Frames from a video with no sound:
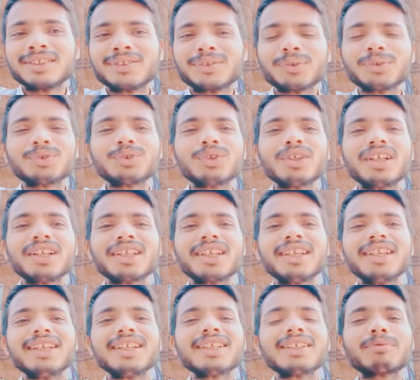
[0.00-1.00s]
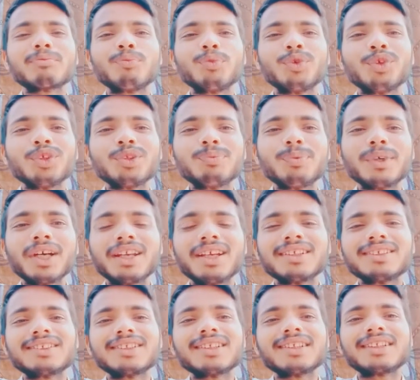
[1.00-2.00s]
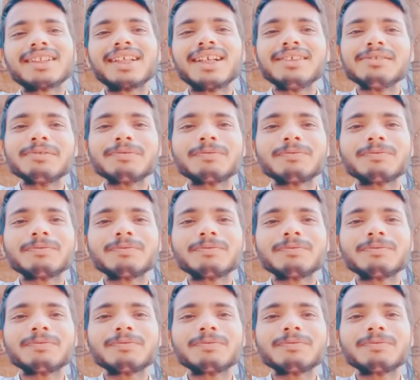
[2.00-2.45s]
दोस्तों लड़के ने एक बहुत प्यारा आंसर दिया